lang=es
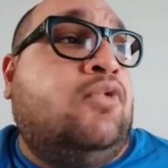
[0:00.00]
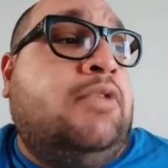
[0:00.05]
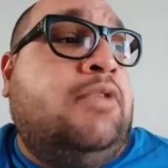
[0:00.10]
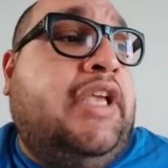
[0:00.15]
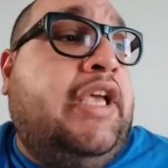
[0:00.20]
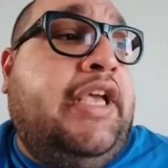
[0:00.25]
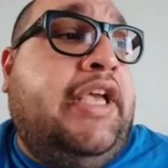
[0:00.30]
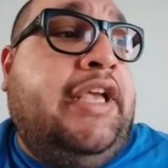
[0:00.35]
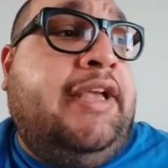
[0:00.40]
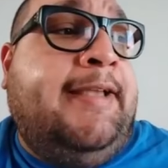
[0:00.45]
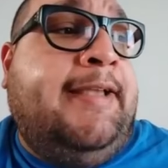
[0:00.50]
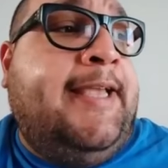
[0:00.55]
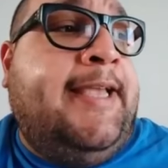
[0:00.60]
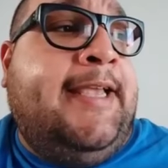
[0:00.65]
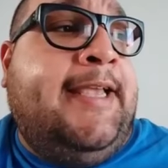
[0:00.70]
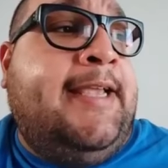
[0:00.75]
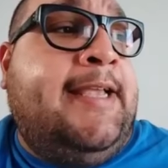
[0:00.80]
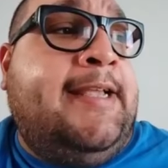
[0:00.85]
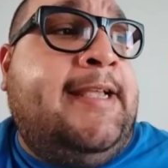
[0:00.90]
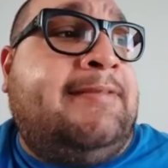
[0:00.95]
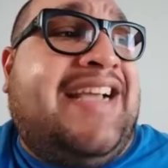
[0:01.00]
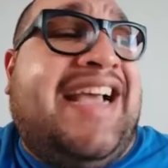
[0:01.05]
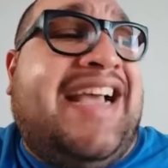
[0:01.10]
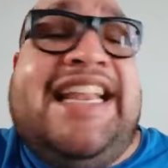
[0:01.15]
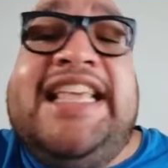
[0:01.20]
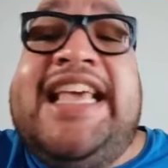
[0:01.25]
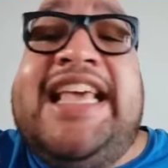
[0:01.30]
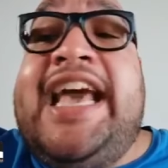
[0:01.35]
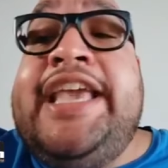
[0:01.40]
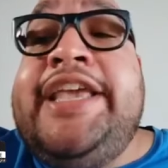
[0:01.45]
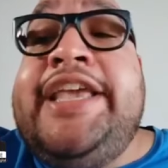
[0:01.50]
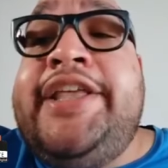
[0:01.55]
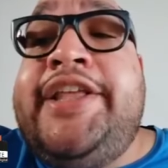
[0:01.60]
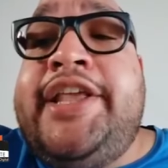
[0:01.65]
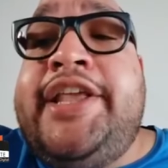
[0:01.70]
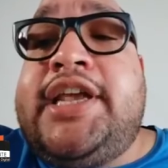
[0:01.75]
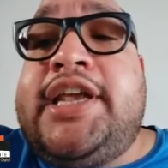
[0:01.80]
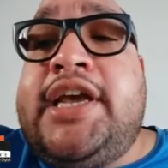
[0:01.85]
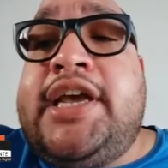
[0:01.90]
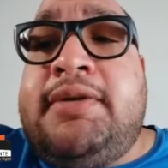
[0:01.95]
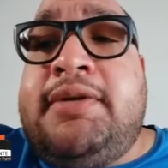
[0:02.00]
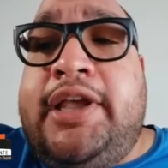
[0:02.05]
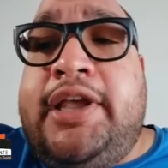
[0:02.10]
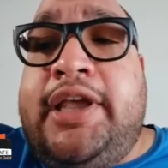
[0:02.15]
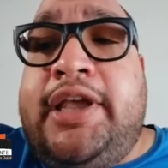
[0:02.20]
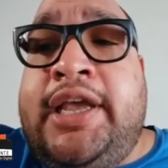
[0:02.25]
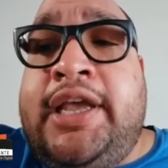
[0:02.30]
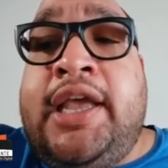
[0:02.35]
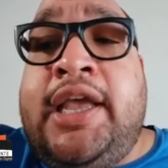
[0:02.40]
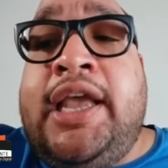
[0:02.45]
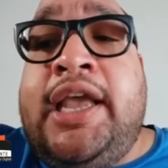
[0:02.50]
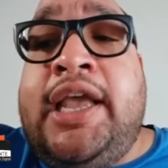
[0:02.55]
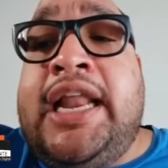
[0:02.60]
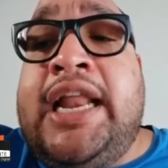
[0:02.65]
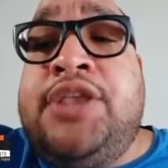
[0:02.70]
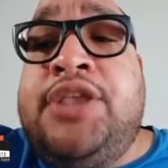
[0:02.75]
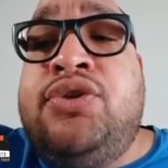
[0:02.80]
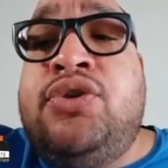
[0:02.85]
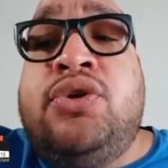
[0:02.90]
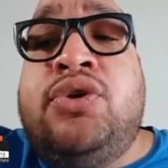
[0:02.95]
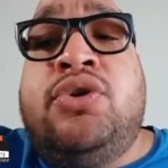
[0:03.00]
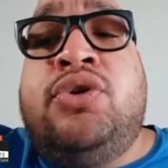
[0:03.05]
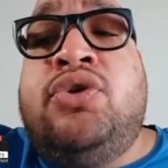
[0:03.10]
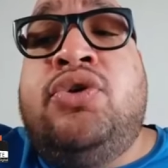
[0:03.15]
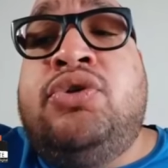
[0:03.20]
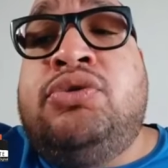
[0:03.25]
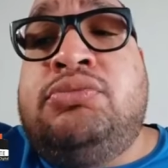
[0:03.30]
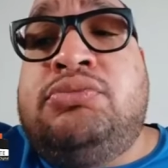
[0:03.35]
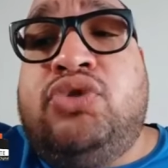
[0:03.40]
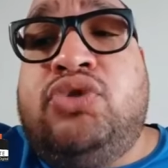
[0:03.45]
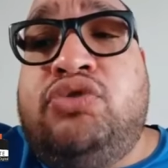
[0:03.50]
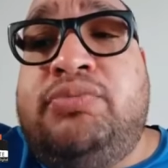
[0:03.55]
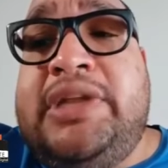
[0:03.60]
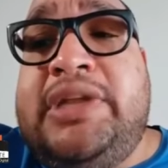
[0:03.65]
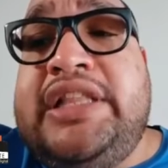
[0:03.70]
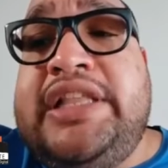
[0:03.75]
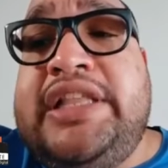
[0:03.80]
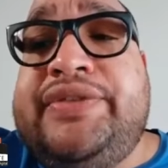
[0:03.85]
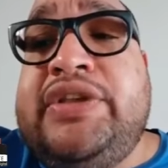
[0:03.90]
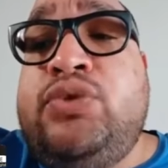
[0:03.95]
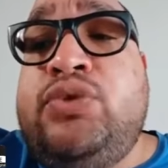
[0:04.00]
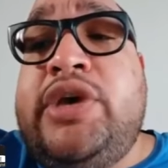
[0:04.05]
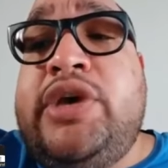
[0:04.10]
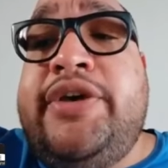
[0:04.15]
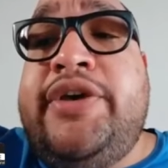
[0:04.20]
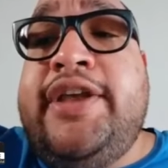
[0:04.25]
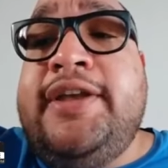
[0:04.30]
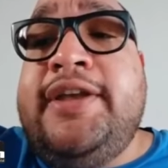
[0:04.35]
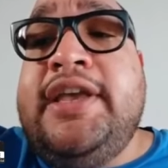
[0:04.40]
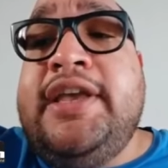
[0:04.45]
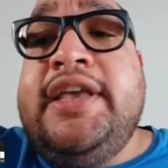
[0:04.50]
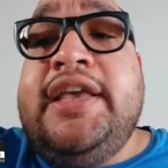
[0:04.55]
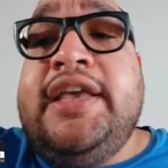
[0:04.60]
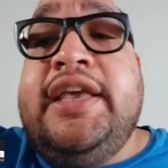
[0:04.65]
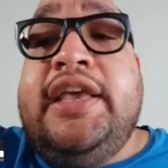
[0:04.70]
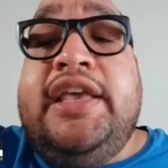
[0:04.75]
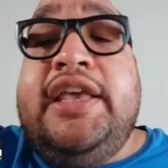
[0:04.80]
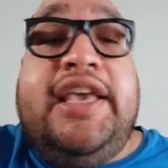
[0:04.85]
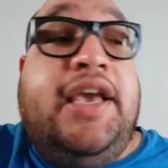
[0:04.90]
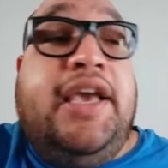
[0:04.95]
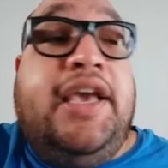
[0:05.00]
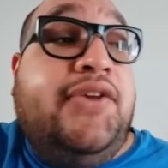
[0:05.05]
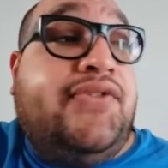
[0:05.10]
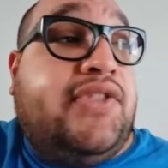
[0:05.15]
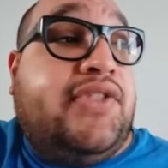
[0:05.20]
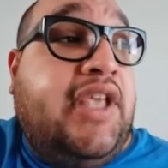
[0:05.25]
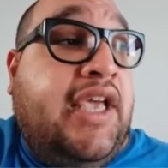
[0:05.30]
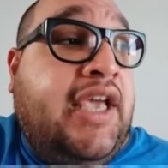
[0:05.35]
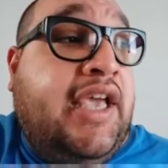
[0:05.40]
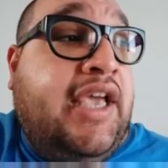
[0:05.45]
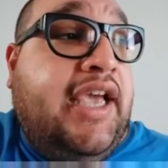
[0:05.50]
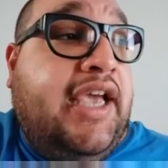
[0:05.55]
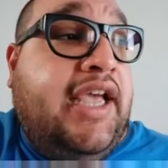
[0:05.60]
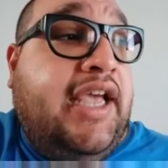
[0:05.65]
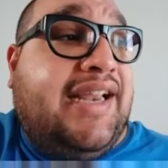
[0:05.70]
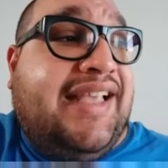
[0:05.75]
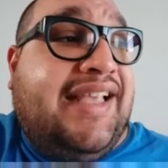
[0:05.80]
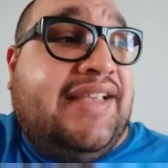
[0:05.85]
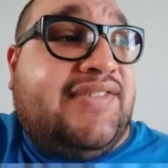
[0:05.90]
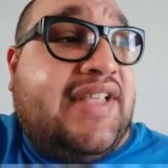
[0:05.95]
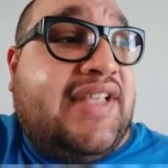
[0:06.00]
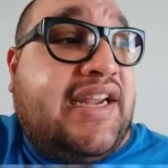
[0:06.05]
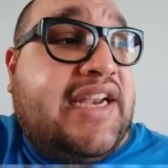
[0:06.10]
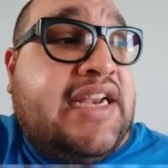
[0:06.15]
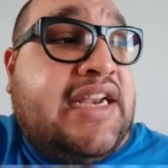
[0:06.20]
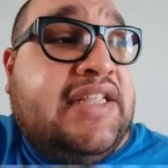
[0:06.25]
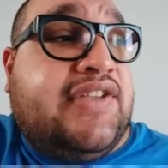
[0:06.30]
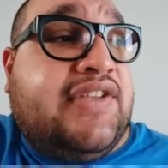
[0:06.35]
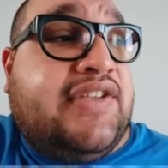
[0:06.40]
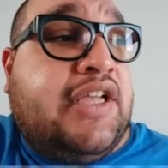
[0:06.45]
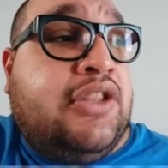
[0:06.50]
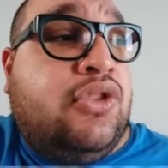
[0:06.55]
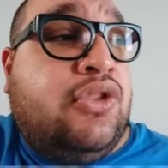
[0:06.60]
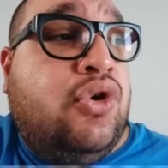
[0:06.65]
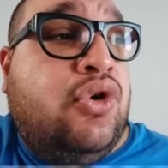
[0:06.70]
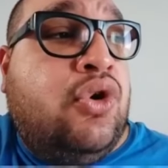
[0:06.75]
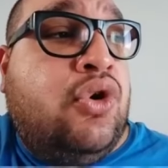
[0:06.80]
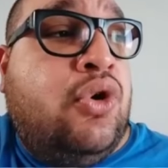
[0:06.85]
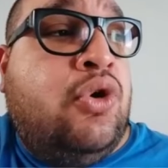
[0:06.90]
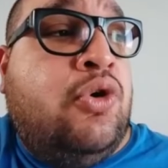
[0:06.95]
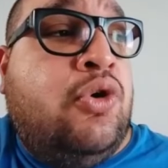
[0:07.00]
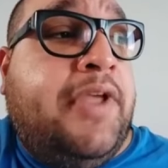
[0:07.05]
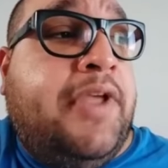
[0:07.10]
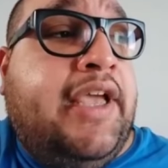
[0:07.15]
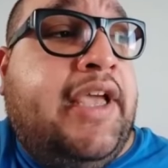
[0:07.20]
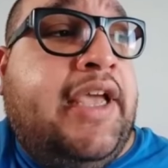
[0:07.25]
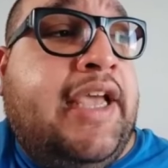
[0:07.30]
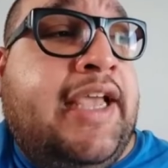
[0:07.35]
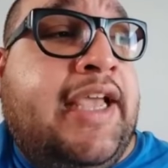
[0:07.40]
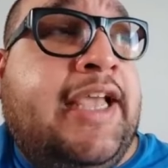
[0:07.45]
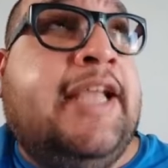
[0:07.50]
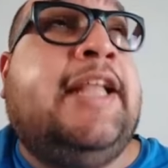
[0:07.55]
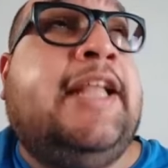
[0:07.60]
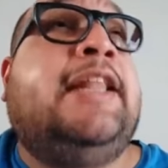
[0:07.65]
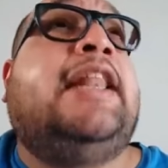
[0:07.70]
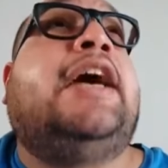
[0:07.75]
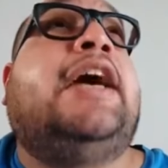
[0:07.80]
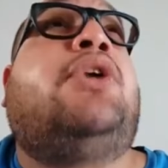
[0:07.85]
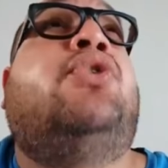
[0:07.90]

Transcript: eh calidad hídrica el año 2019 y este el que está realizando la